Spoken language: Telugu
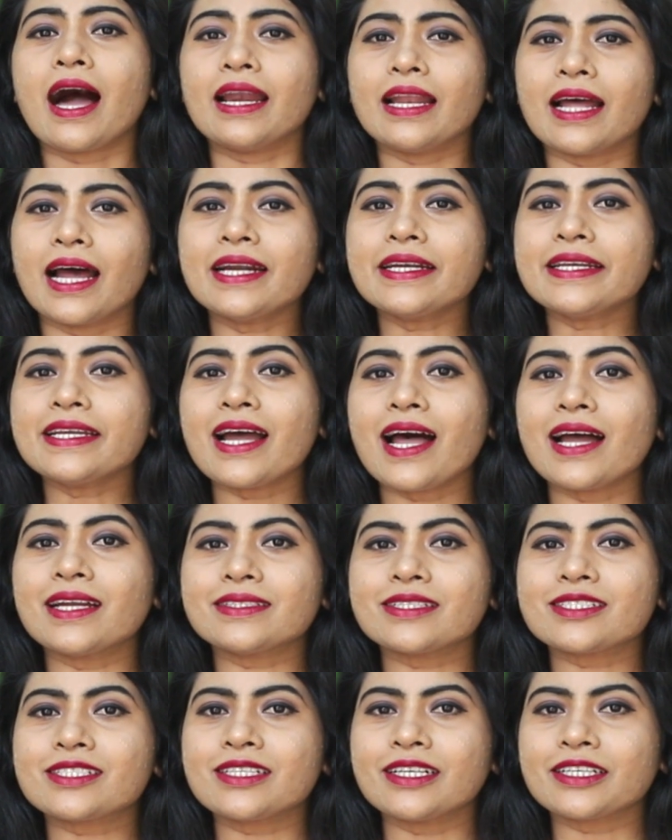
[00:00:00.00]
అలాంటి
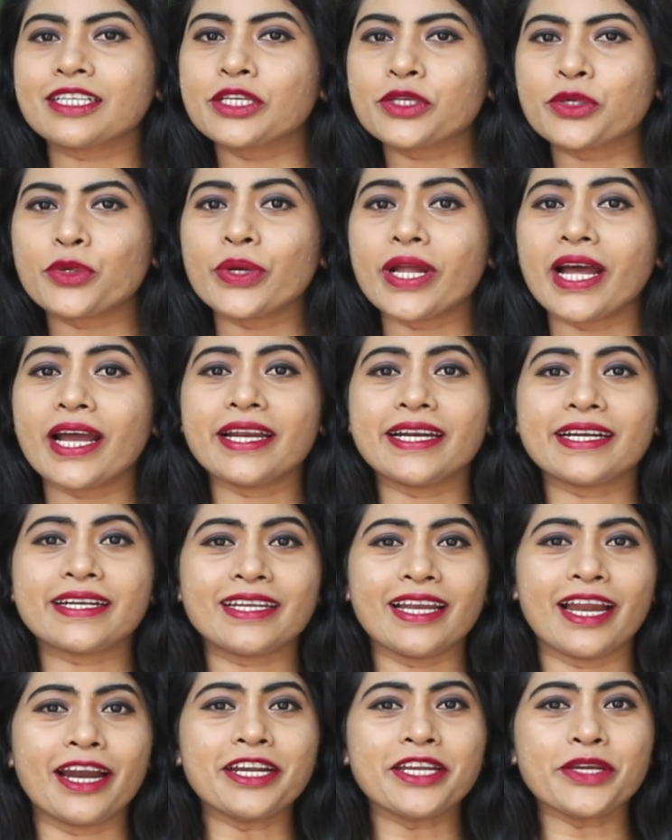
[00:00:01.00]
ఆర్టిస్టులకి కూడా
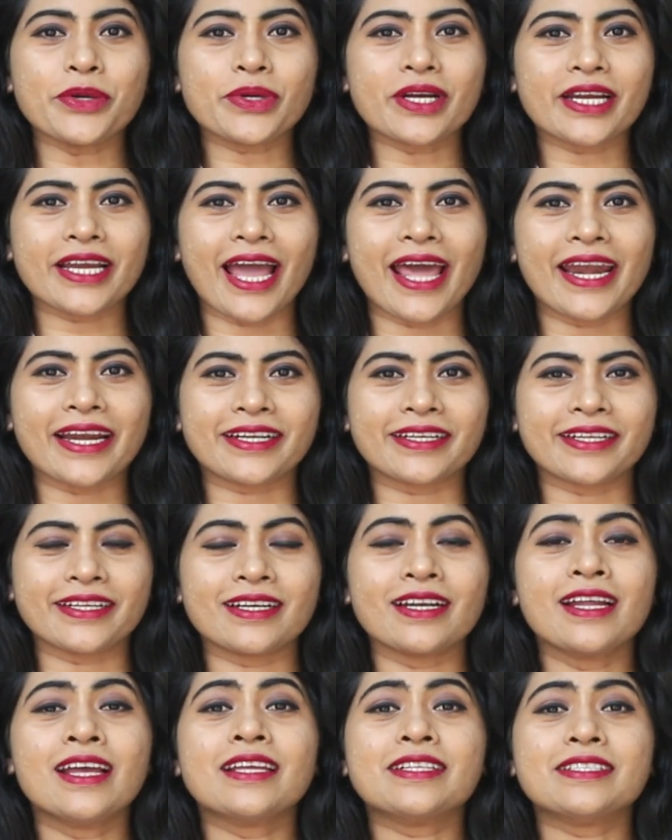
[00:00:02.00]
ఇట్లాంటి ఒక
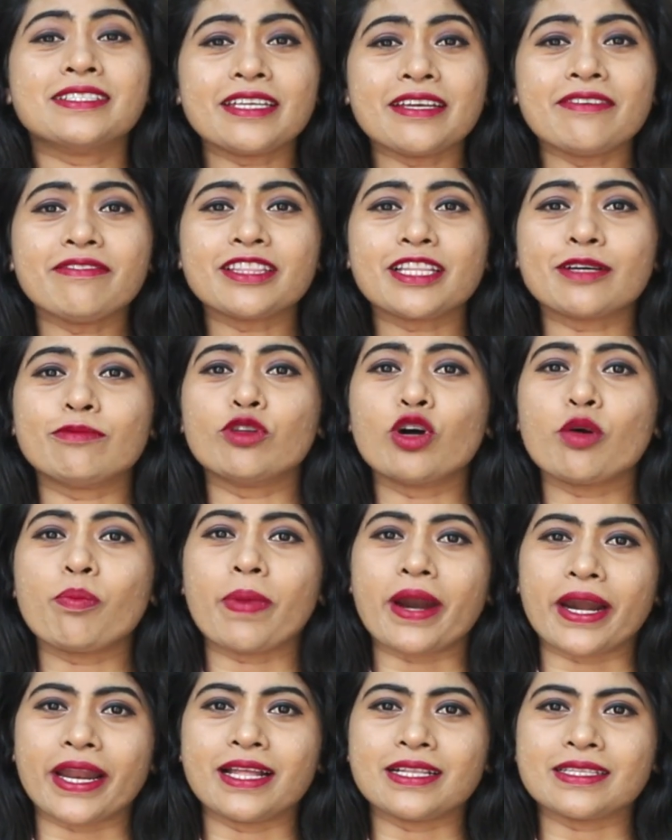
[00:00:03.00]
క్యారెక్టర్ జీవితంలో
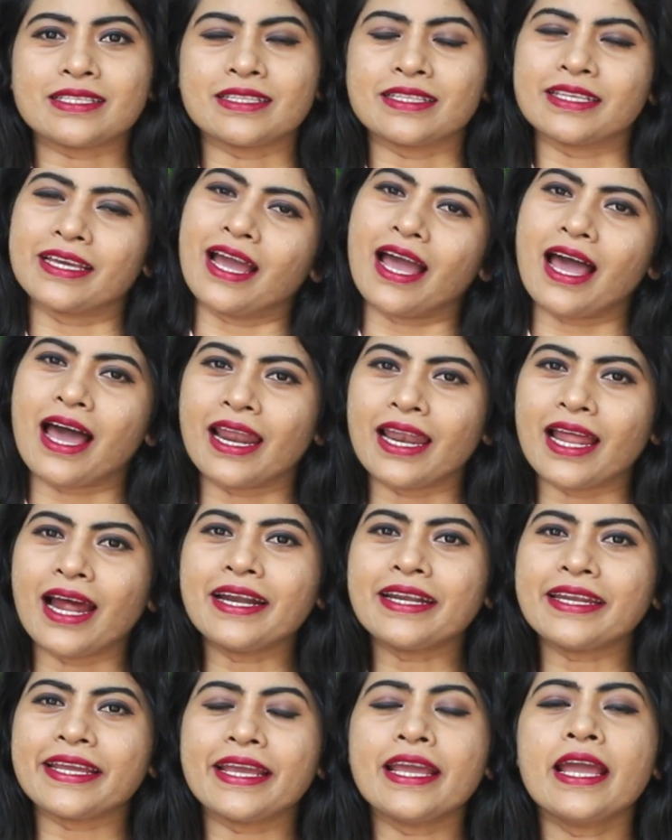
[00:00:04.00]
పడాల్సిందే
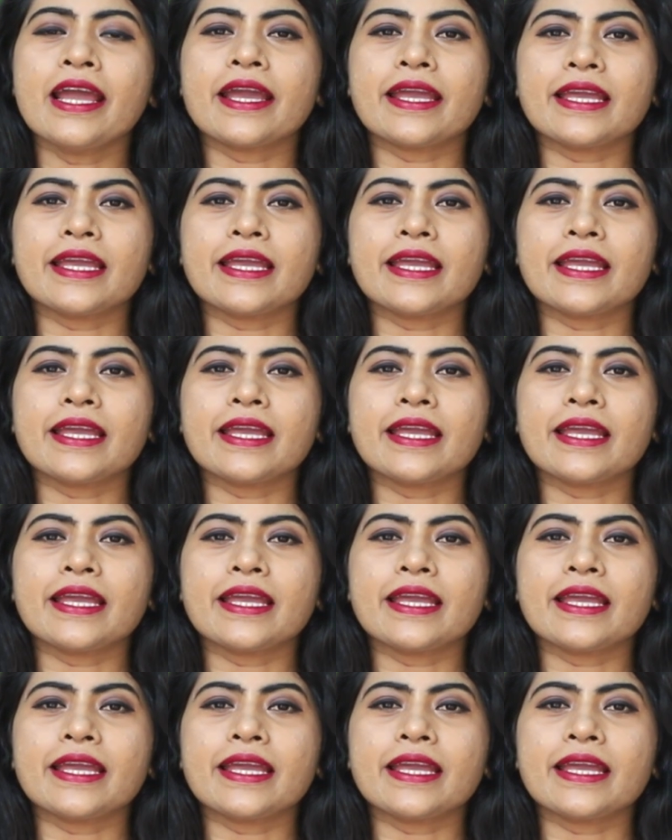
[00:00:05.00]
అలాంటి